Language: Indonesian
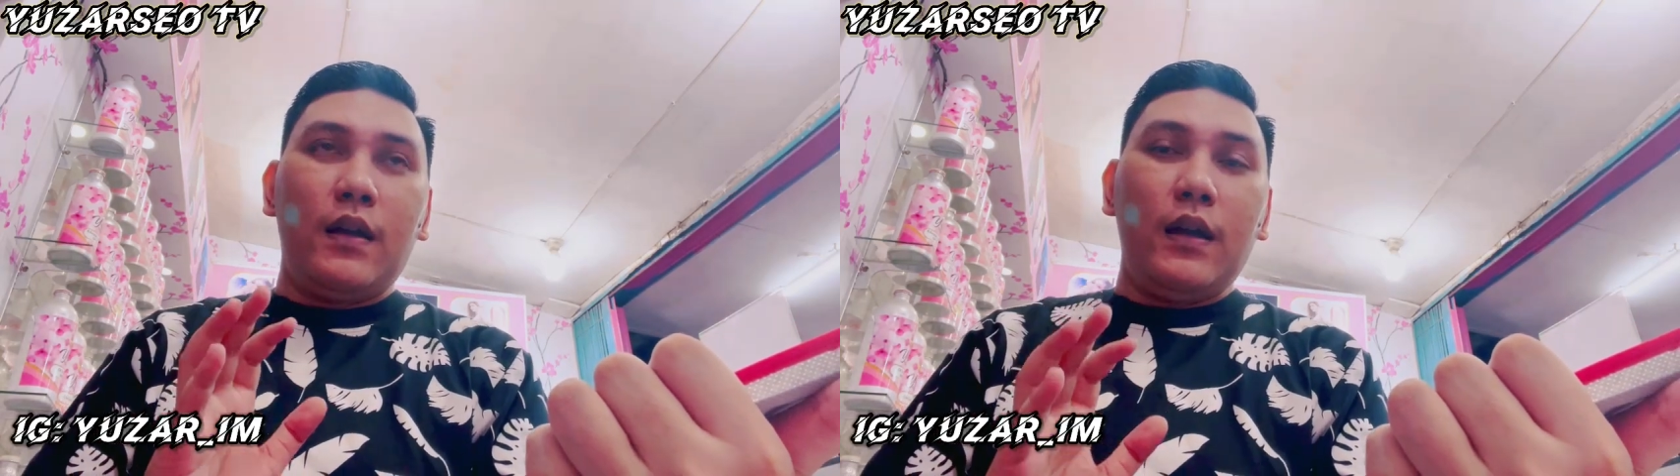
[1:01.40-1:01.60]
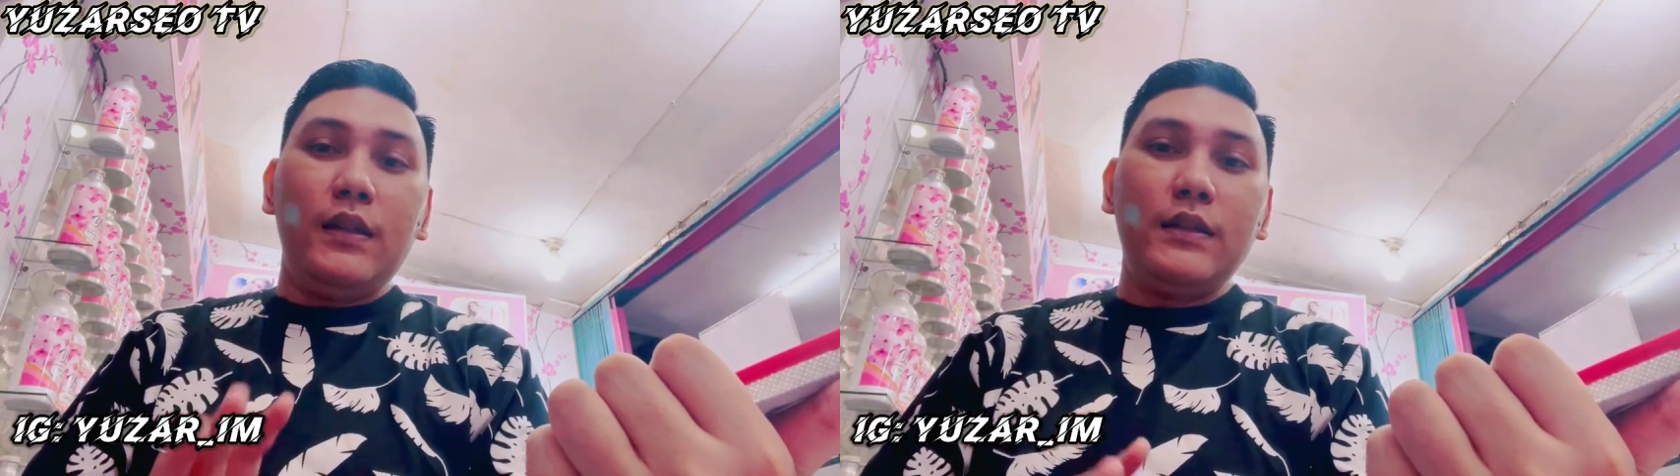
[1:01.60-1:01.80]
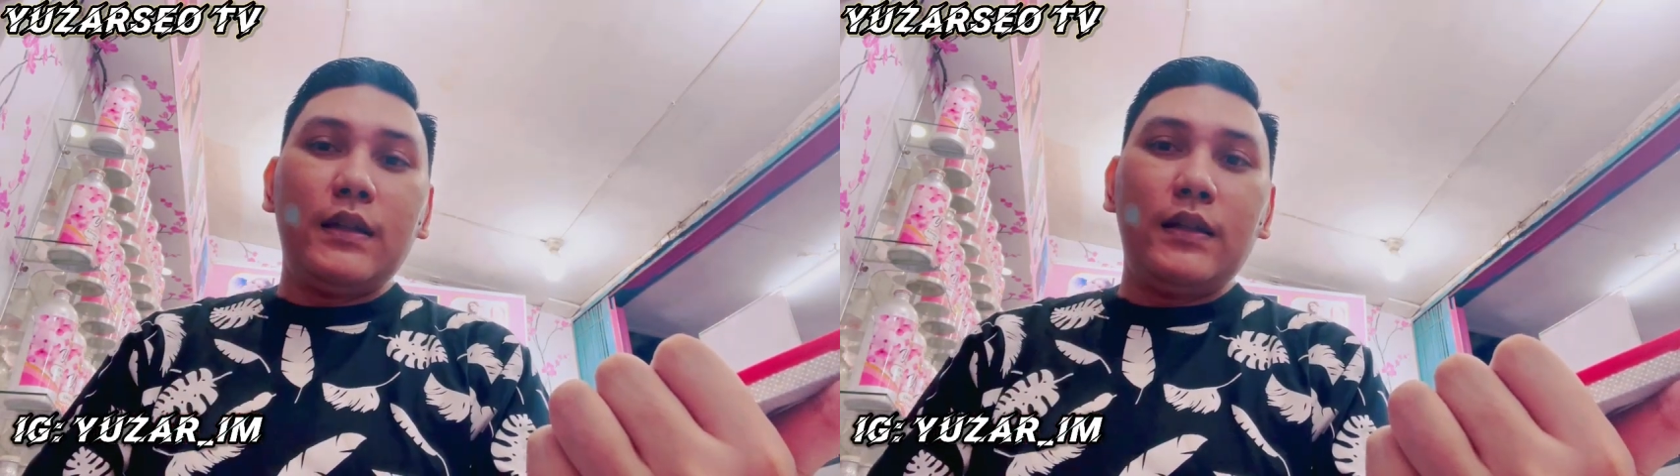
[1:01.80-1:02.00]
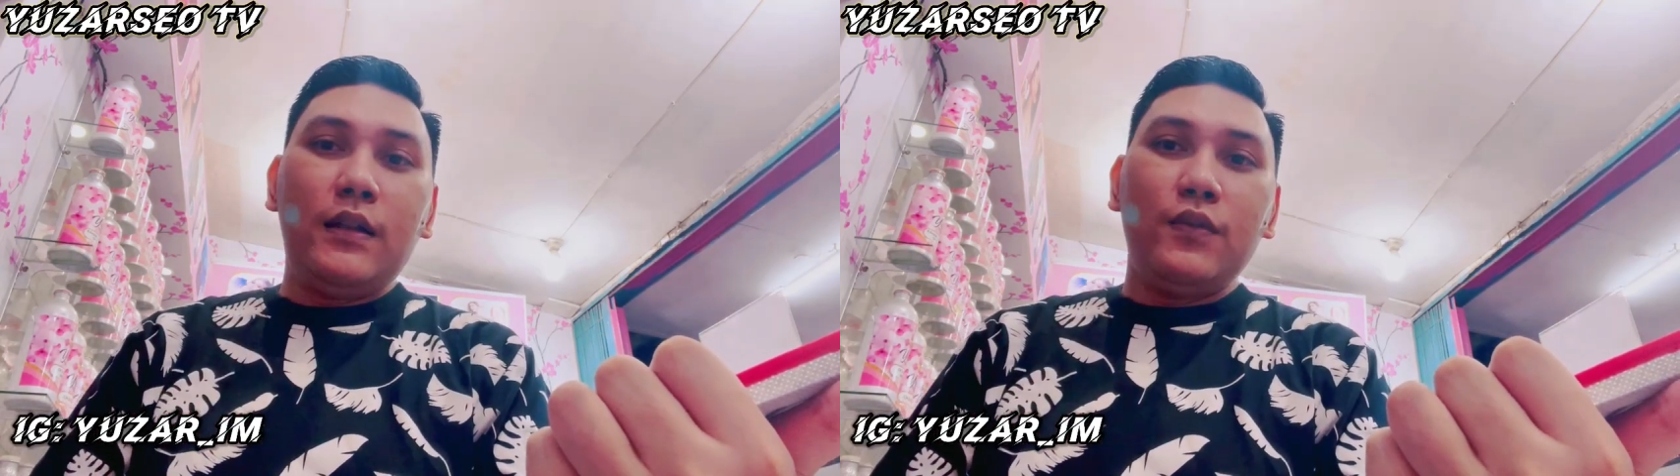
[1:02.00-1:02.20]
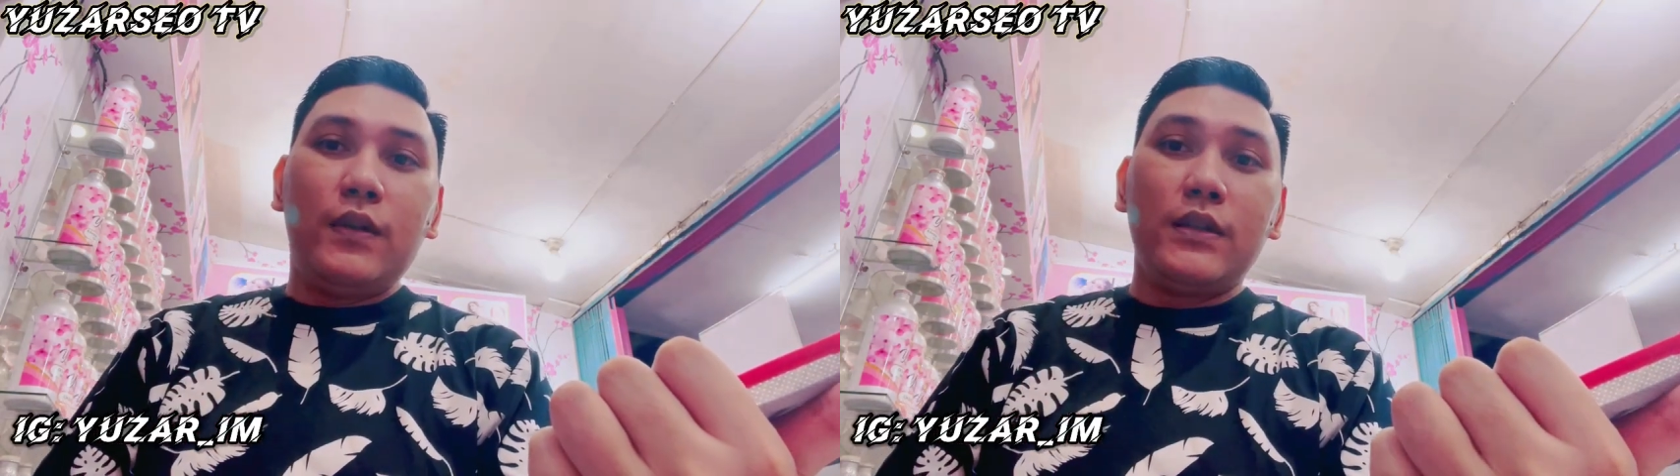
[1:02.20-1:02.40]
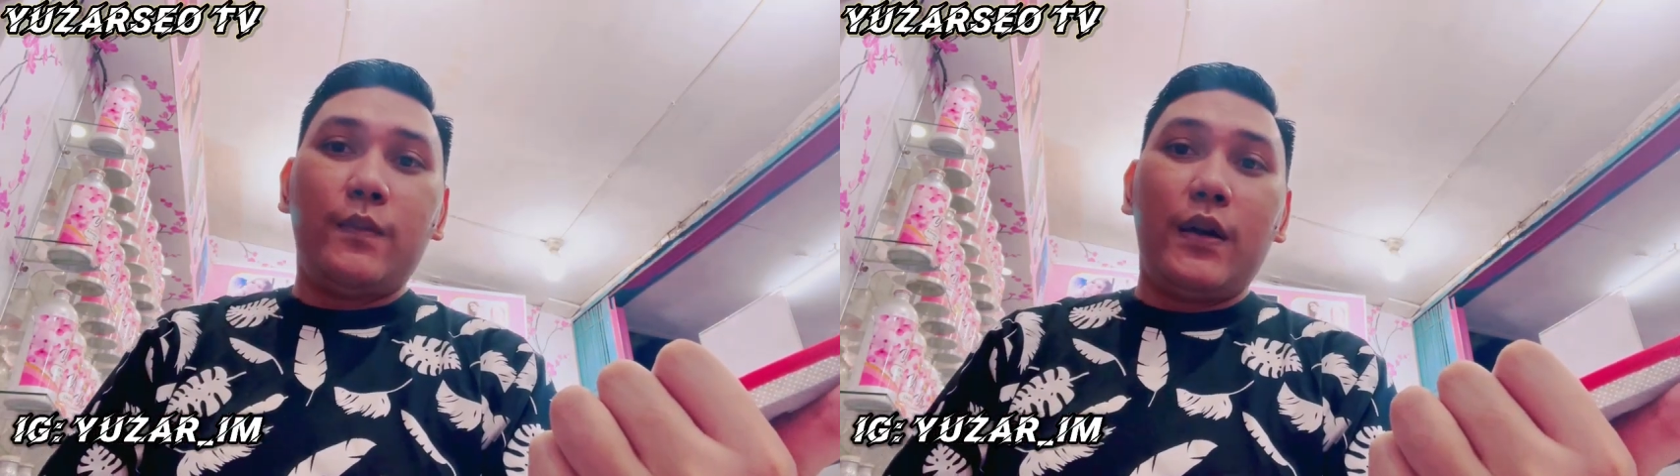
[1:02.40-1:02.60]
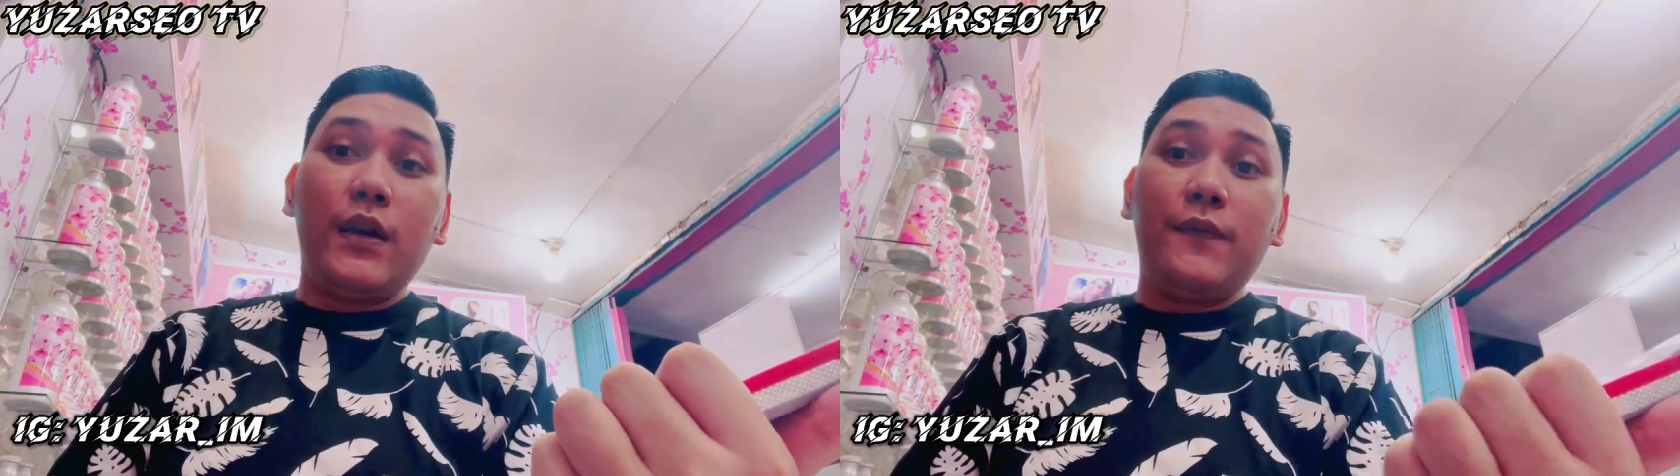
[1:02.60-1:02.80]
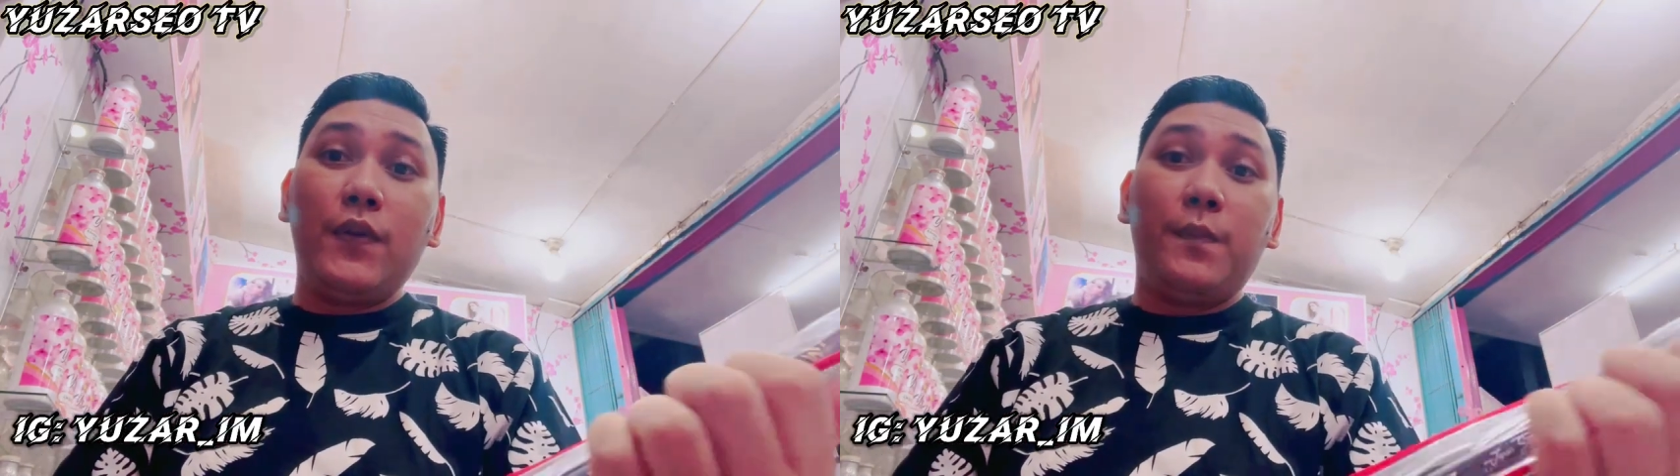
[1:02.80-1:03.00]
ini channel juga
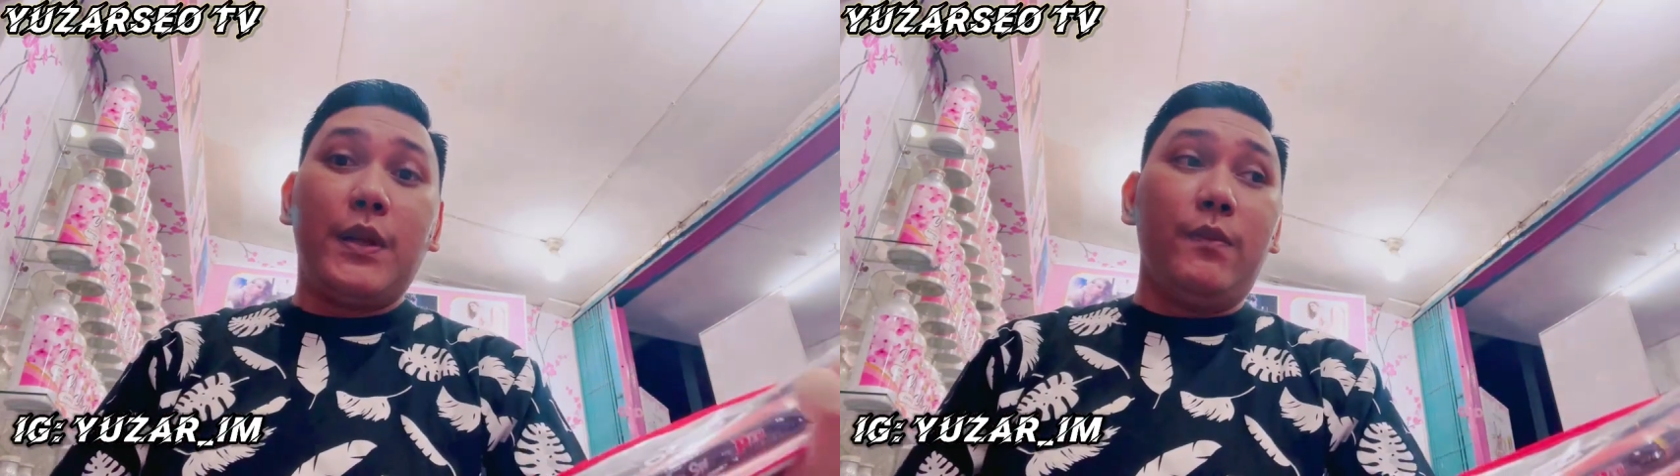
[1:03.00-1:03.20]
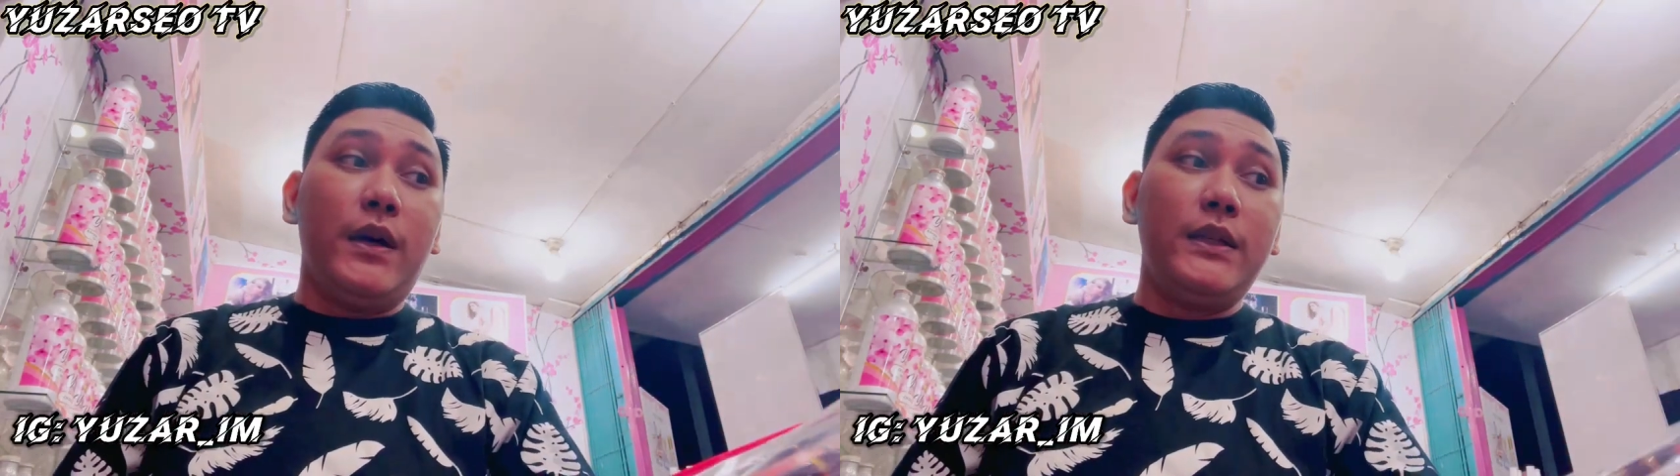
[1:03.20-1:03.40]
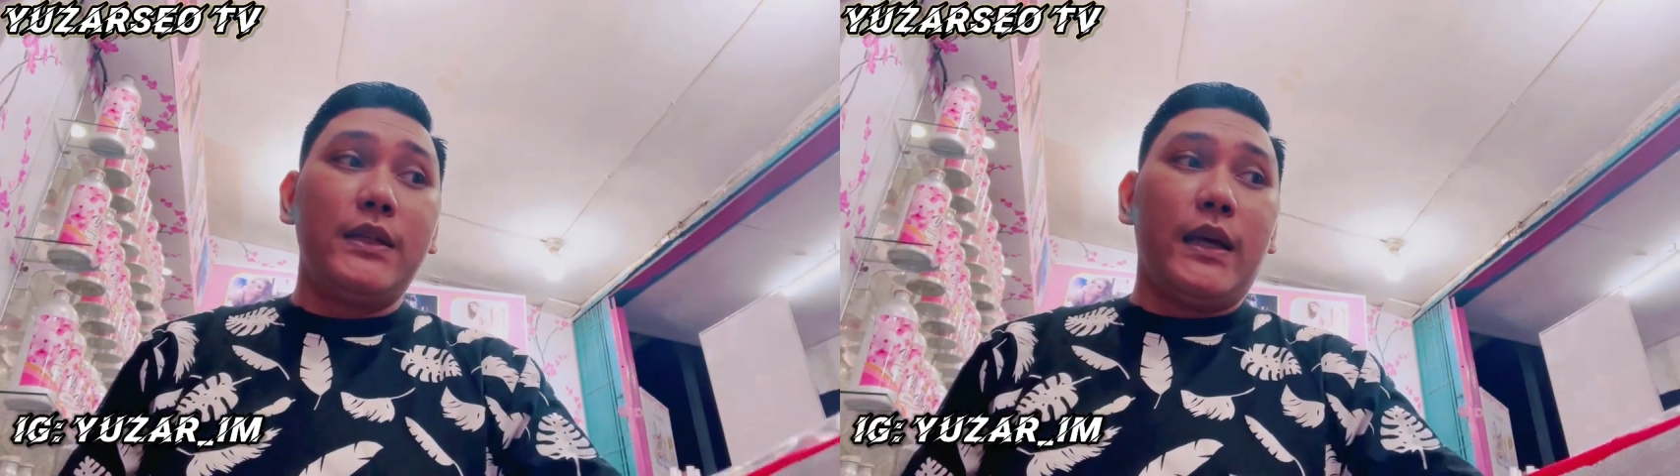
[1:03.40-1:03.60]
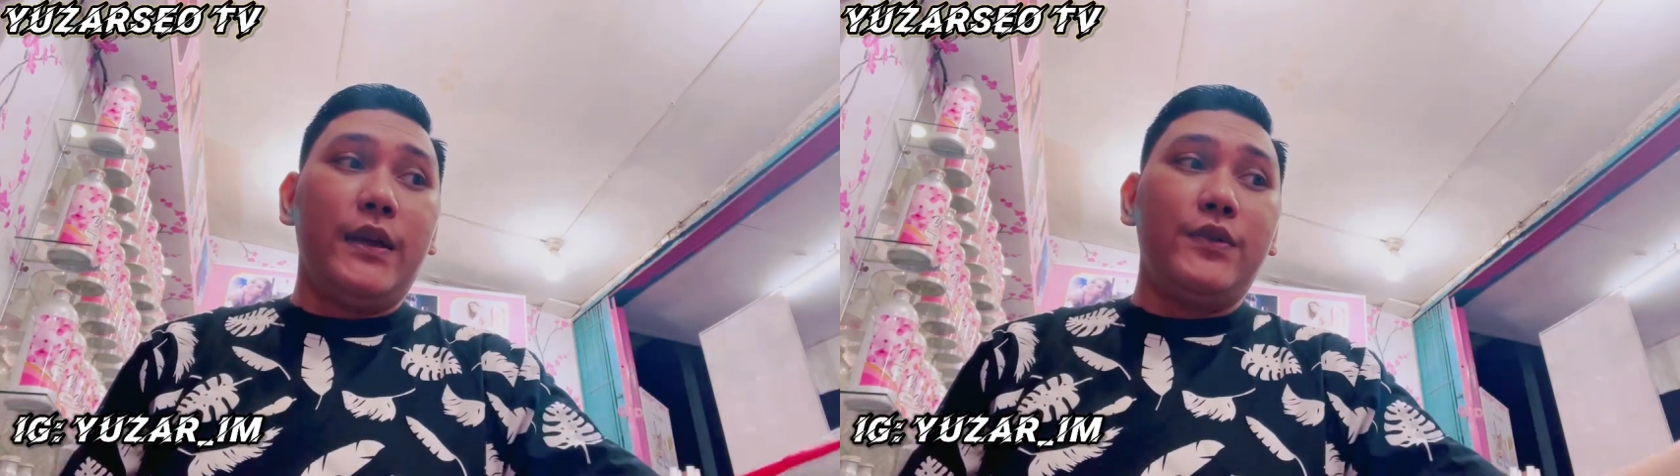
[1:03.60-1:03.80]
sebagai vlog pribadi saya